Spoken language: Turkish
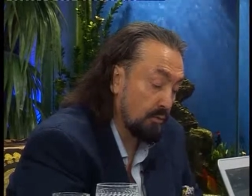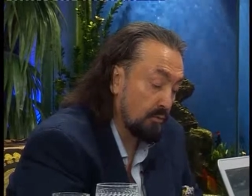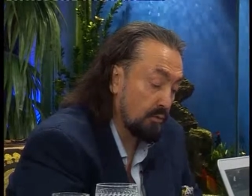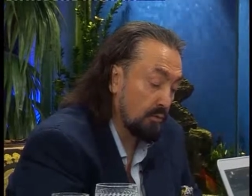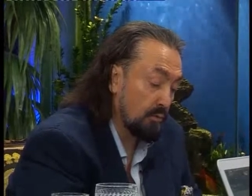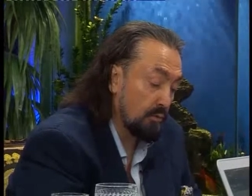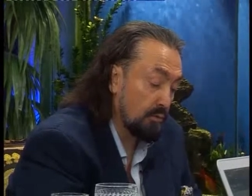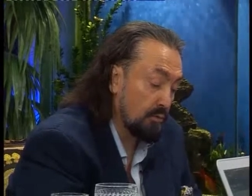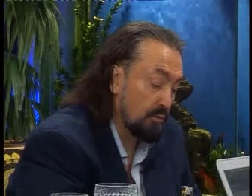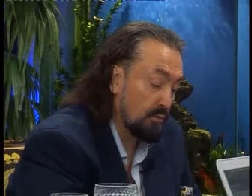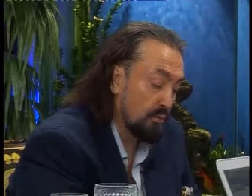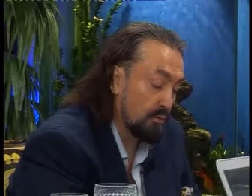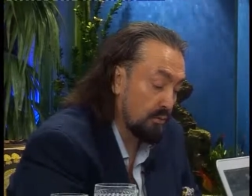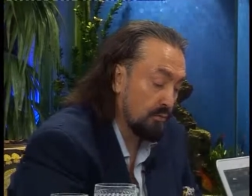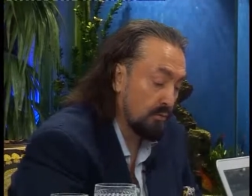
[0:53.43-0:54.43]
da bulunduğu
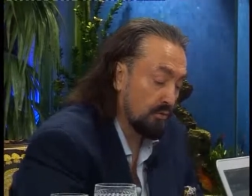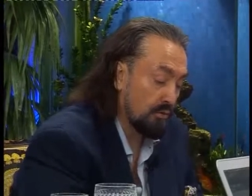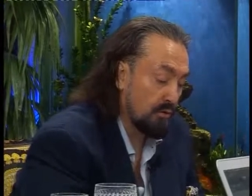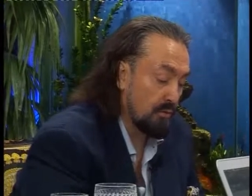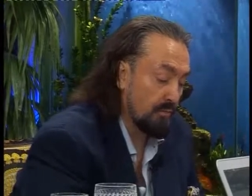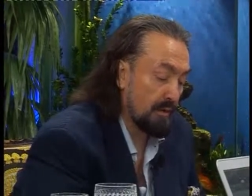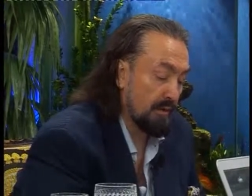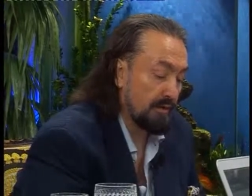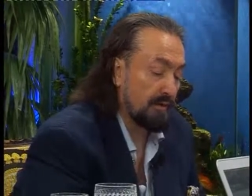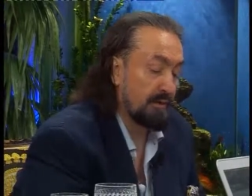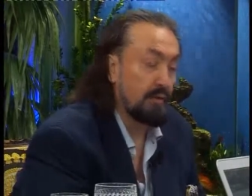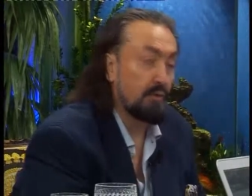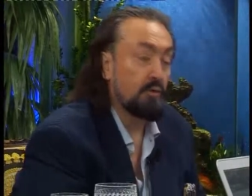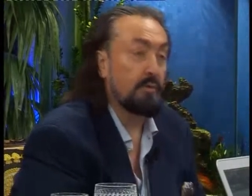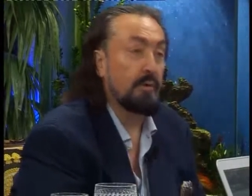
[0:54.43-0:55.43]
314 kişi biat
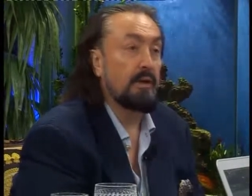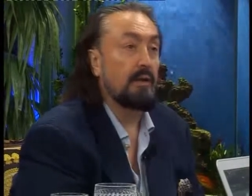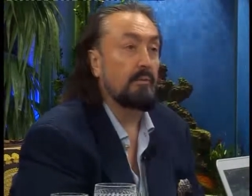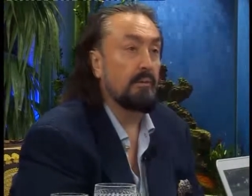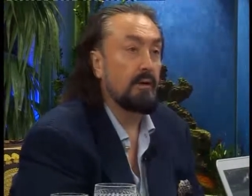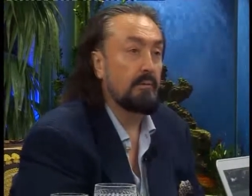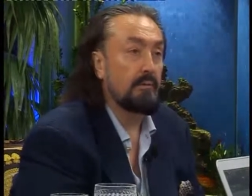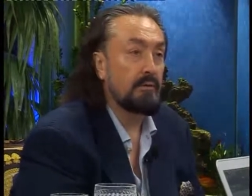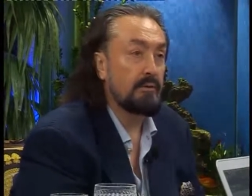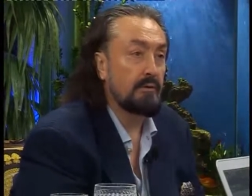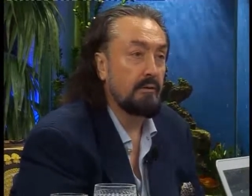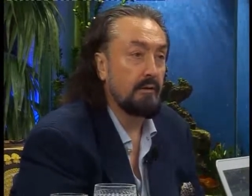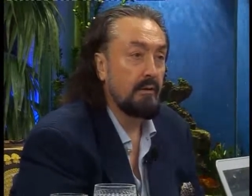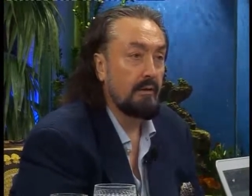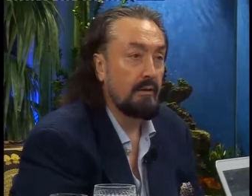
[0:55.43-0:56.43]
eder diyor
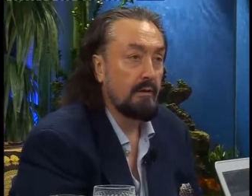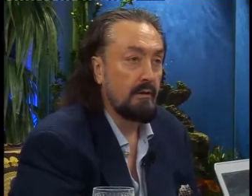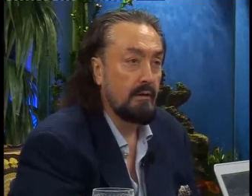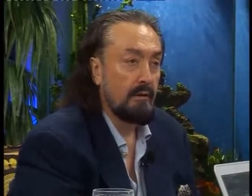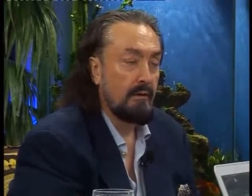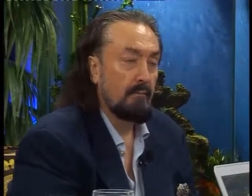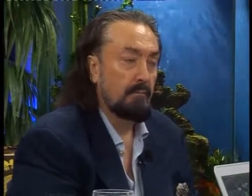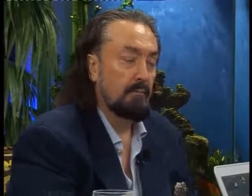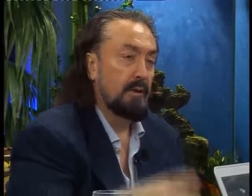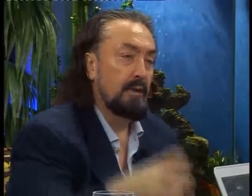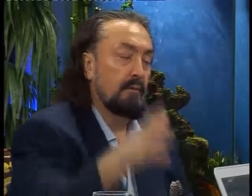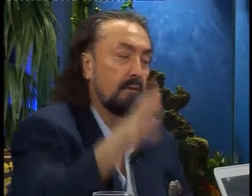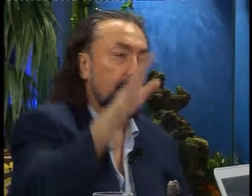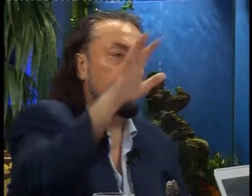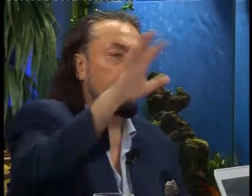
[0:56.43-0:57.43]
Peygamberimiz. Elhamdülillah.
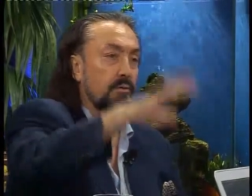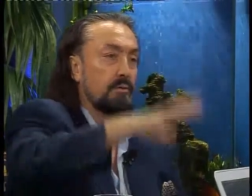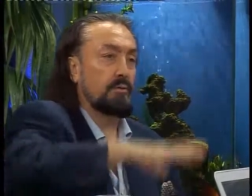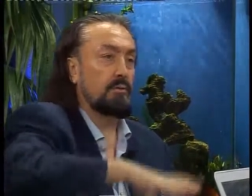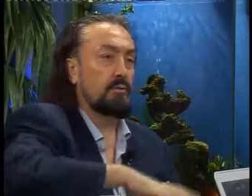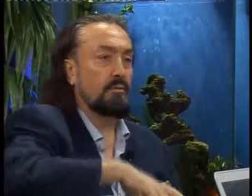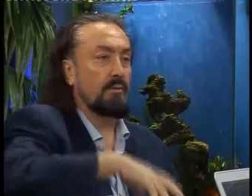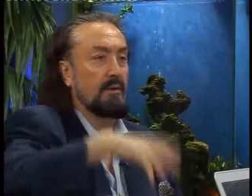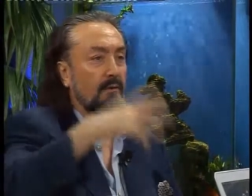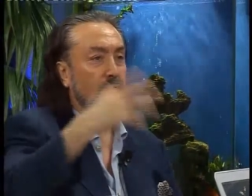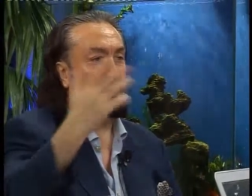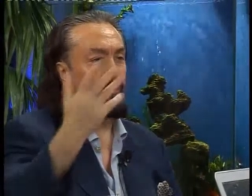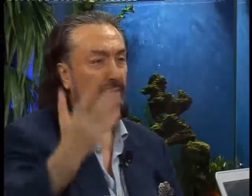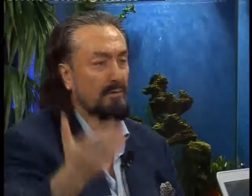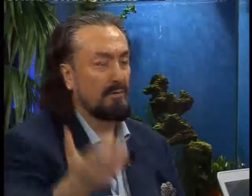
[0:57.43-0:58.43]
Bir rivayette 313, bir
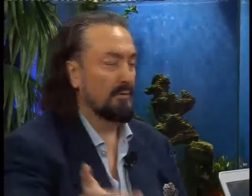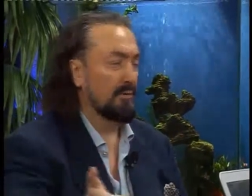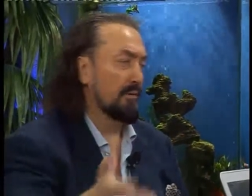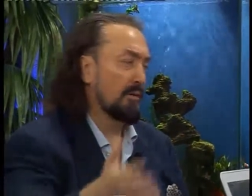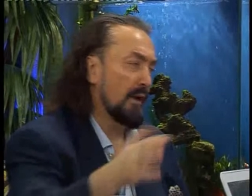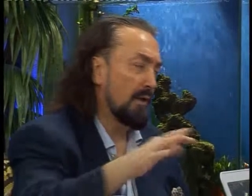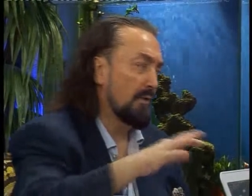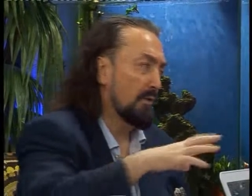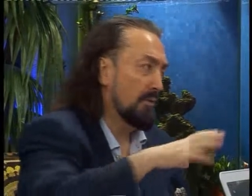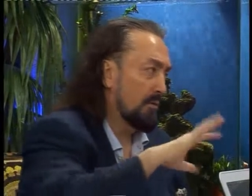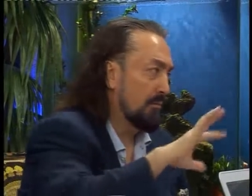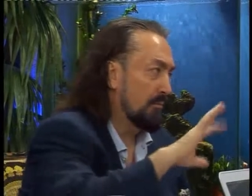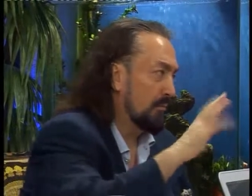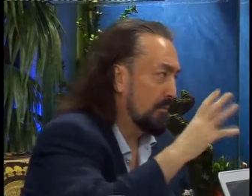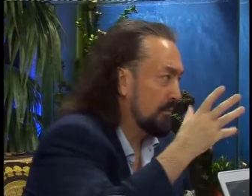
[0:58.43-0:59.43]
rivayette 314. Yani
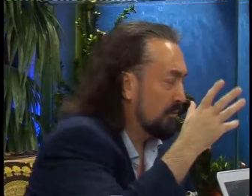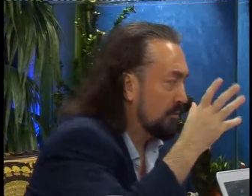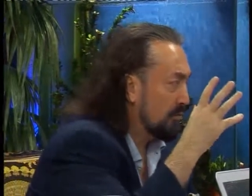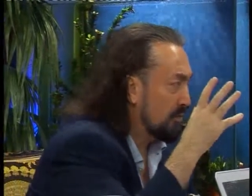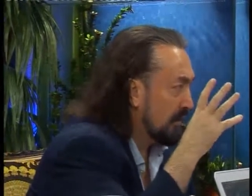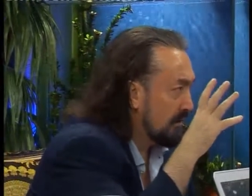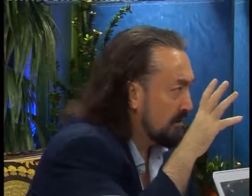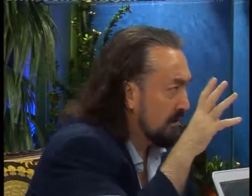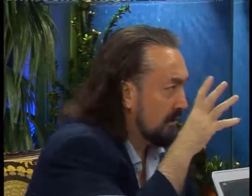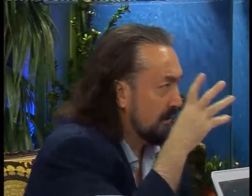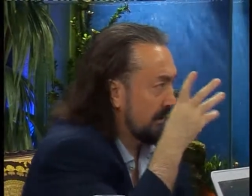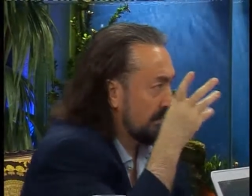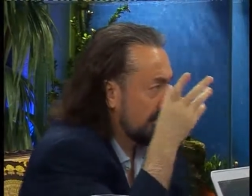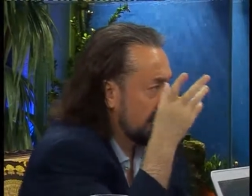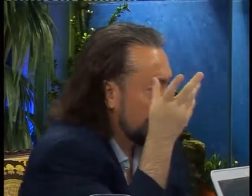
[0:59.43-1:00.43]
o sürat
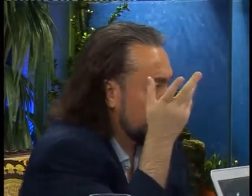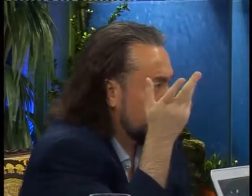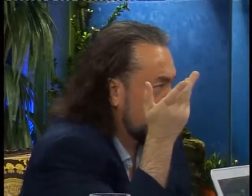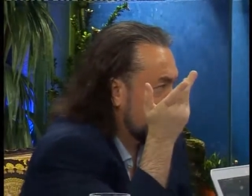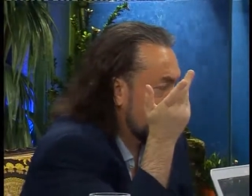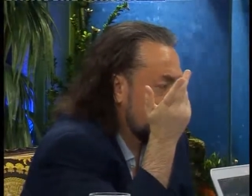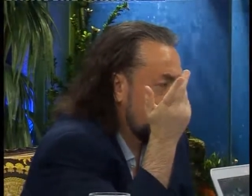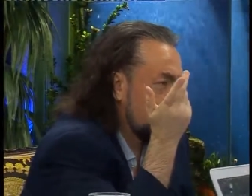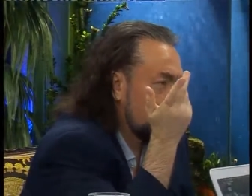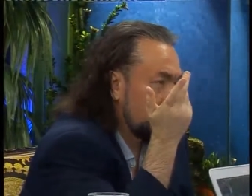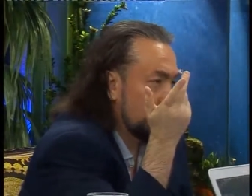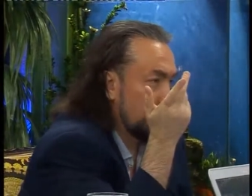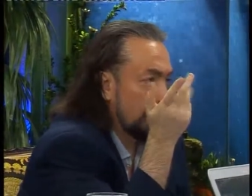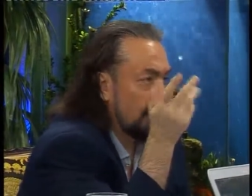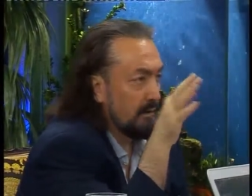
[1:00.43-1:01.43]
şey değil
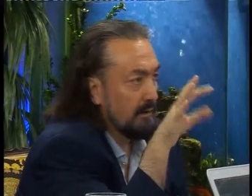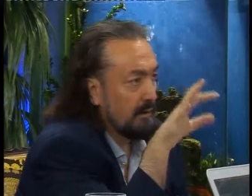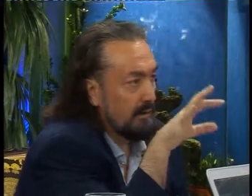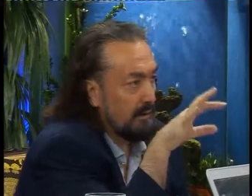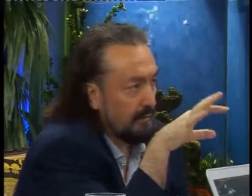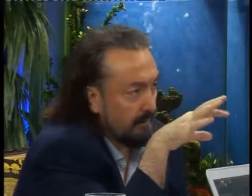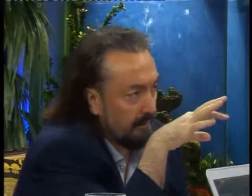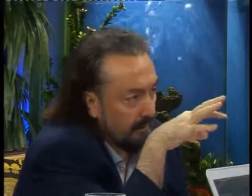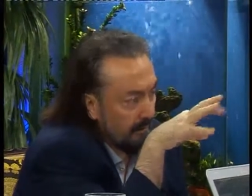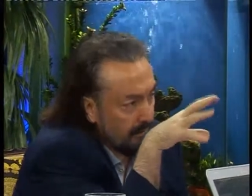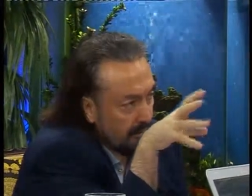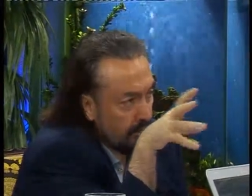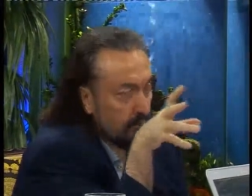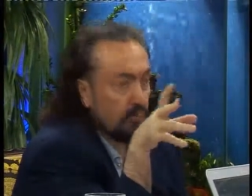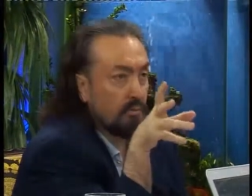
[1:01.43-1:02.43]
önemli değil. Evet.
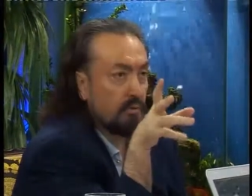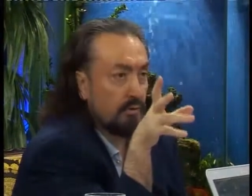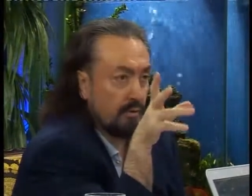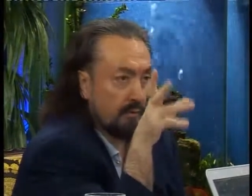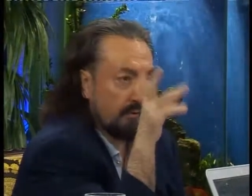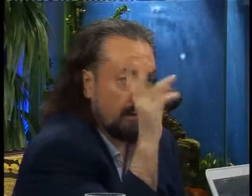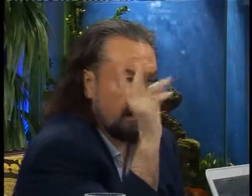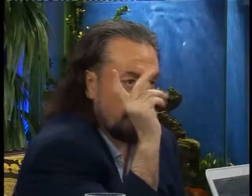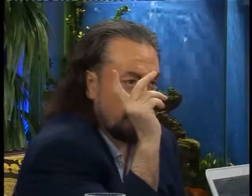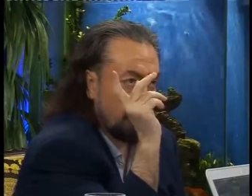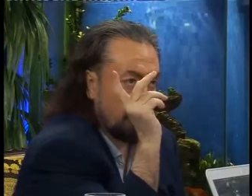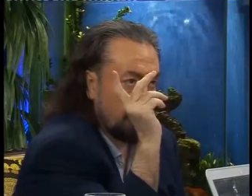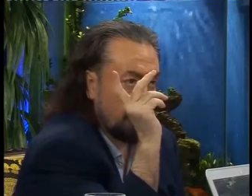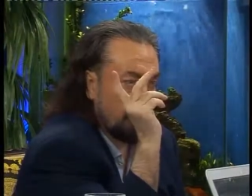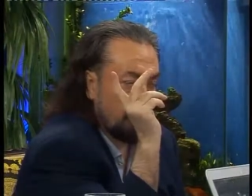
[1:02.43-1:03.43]
Yaklaşık 300
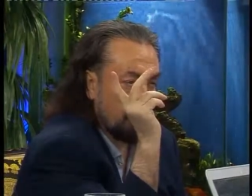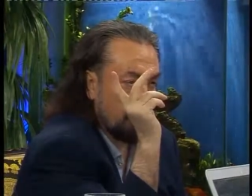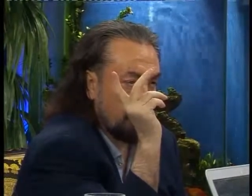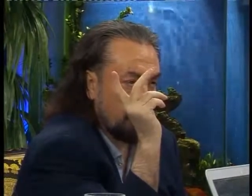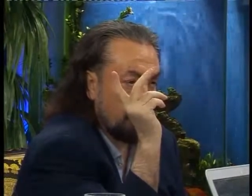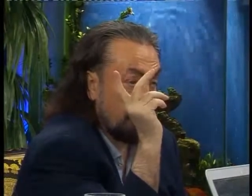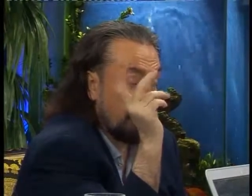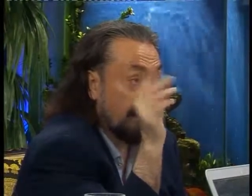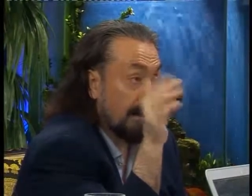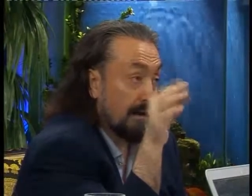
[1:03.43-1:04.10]
civarında olduğu anlaşılıyor.